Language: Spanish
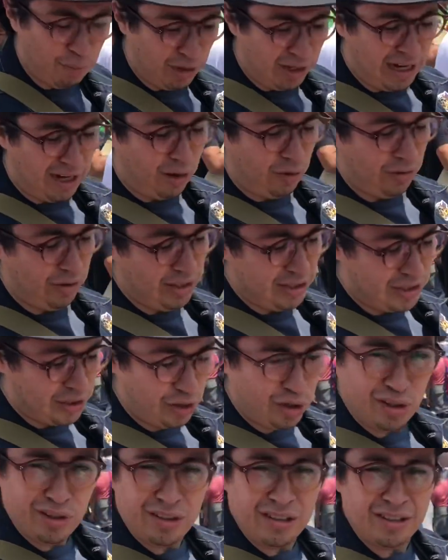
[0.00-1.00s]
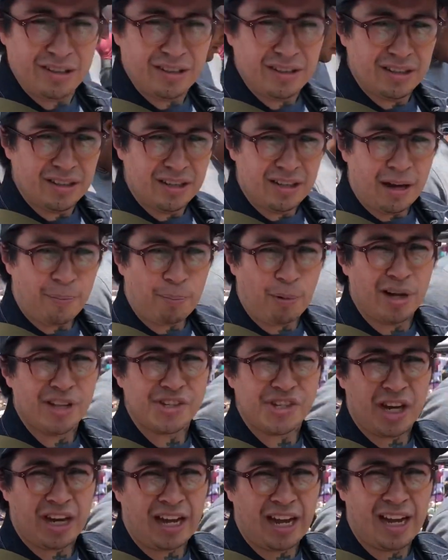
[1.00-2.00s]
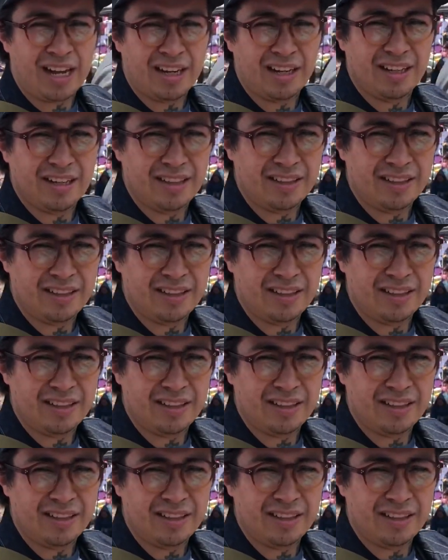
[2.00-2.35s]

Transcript: en buena condición, la pueden checar.